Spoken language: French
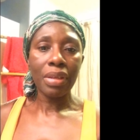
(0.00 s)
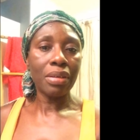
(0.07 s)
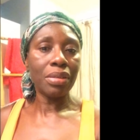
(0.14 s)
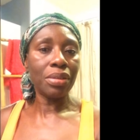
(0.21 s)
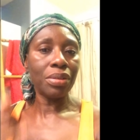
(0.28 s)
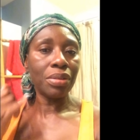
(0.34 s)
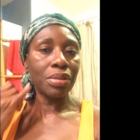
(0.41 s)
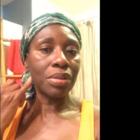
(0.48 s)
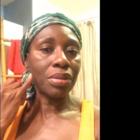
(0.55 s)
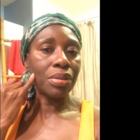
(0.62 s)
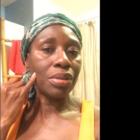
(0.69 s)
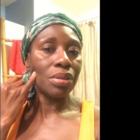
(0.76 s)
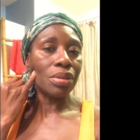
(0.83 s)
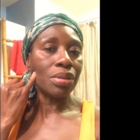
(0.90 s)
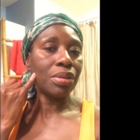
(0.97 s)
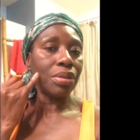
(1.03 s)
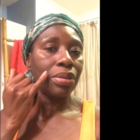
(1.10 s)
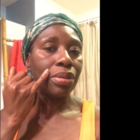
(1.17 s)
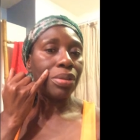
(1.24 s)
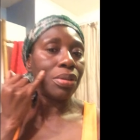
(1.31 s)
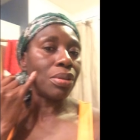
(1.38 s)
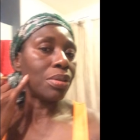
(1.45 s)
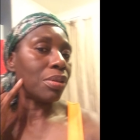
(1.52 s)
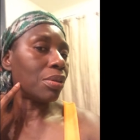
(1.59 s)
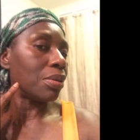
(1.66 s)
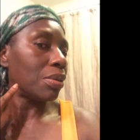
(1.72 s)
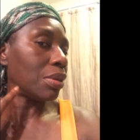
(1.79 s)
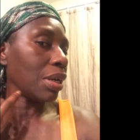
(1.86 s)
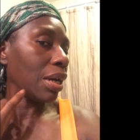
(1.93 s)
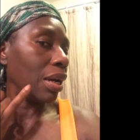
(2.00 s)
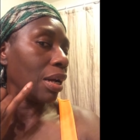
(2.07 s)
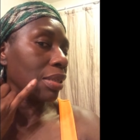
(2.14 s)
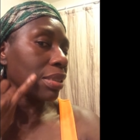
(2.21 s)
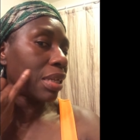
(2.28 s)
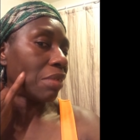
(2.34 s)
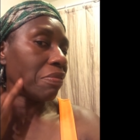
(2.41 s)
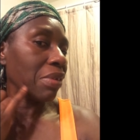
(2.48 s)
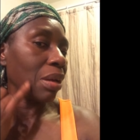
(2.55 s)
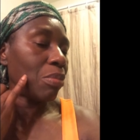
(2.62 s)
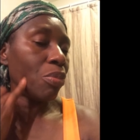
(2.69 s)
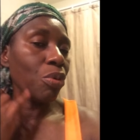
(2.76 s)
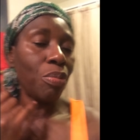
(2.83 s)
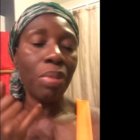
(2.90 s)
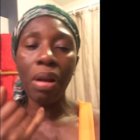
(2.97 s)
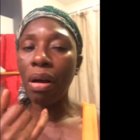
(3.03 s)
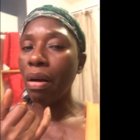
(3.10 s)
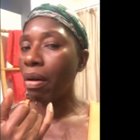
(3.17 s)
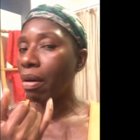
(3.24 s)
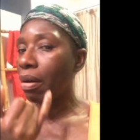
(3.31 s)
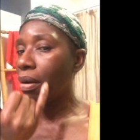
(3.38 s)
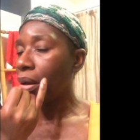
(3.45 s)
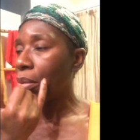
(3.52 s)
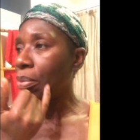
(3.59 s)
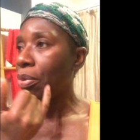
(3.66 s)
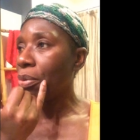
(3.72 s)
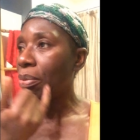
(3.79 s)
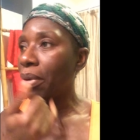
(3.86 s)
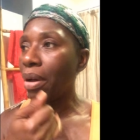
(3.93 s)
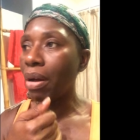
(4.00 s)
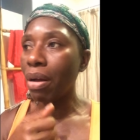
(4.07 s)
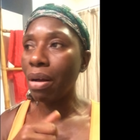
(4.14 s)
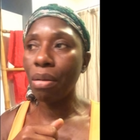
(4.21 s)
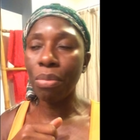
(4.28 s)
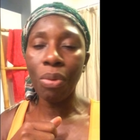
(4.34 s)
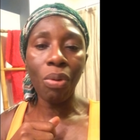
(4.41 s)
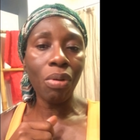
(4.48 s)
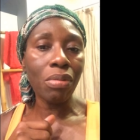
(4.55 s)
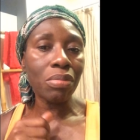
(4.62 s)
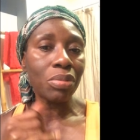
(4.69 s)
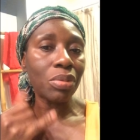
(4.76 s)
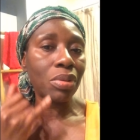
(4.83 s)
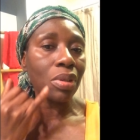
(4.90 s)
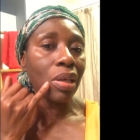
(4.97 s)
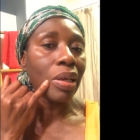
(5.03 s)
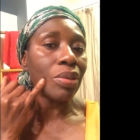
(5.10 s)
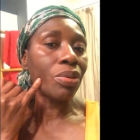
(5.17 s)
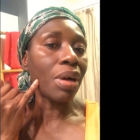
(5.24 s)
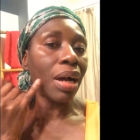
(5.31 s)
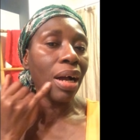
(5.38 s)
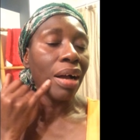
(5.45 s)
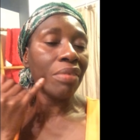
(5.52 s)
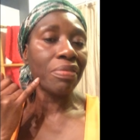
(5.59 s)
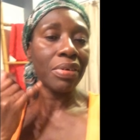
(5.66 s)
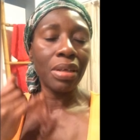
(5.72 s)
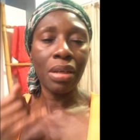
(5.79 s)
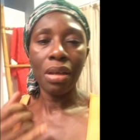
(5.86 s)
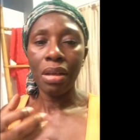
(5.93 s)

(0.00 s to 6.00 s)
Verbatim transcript: Donc euh, là, ça fait un peu blanc, un peu blanc. Bon, rien de grave.